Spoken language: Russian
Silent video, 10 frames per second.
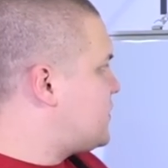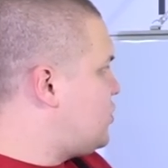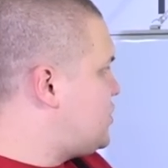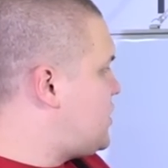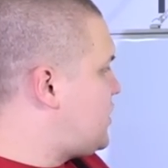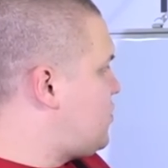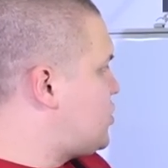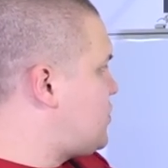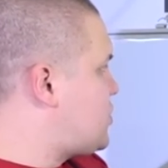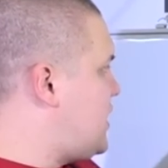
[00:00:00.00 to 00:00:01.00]
То есть для того,
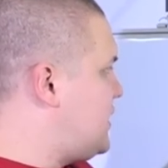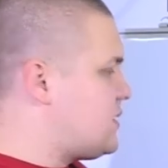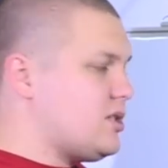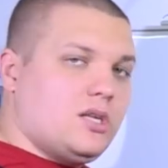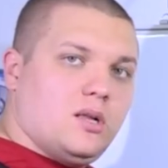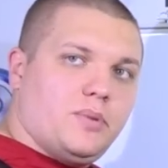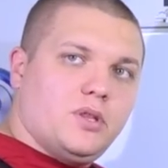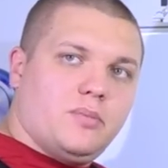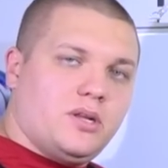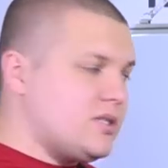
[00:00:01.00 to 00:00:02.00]
чтобы шланг сначала
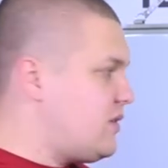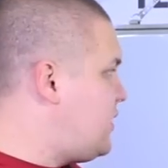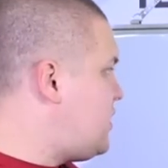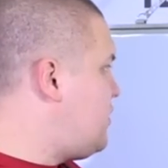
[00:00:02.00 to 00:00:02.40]
поднимался вверх,